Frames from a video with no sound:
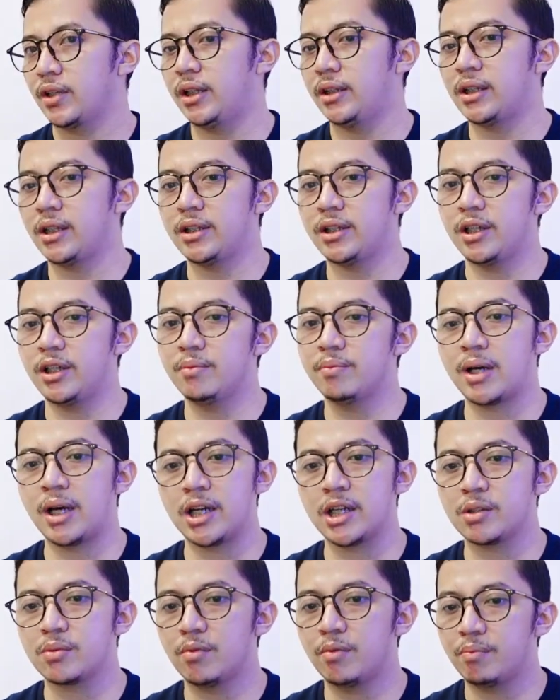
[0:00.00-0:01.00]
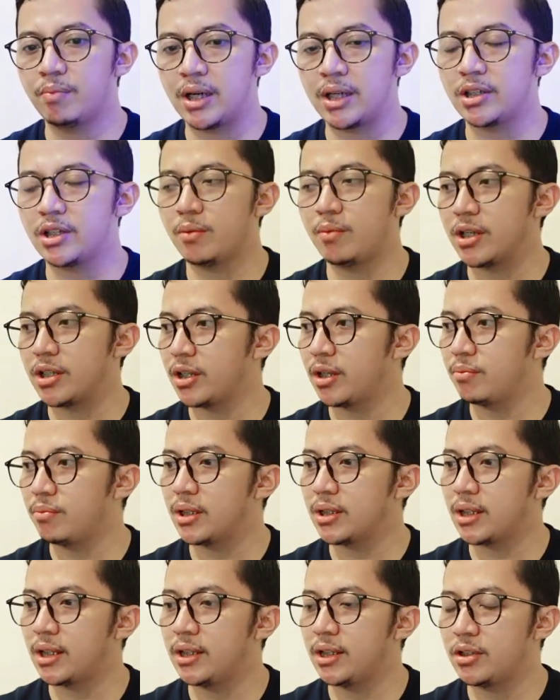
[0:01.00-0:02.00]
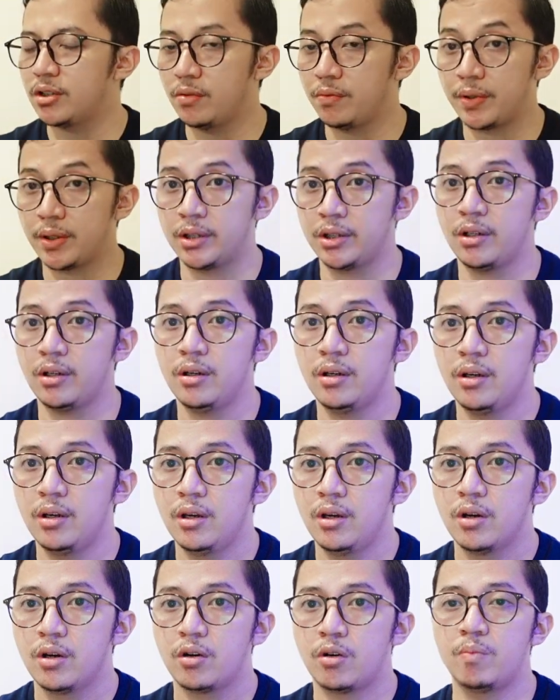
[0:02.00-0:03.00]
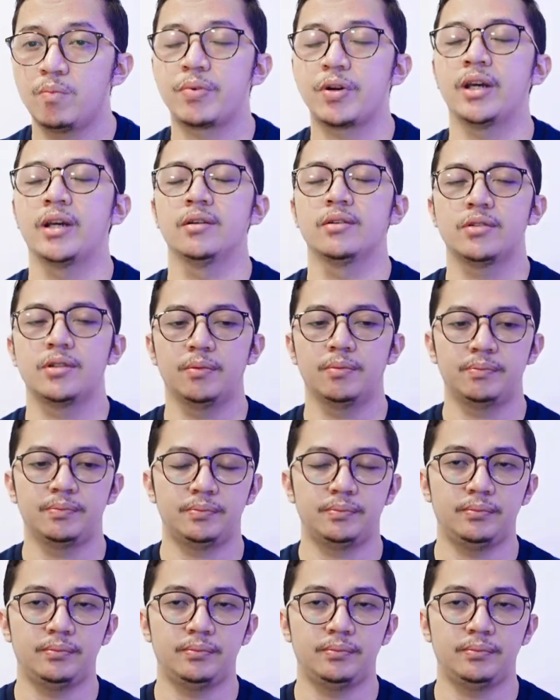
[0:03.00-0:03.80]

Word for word: Kita jadi malas membaca bacaan-bacaan yang sifatnya komprehensif.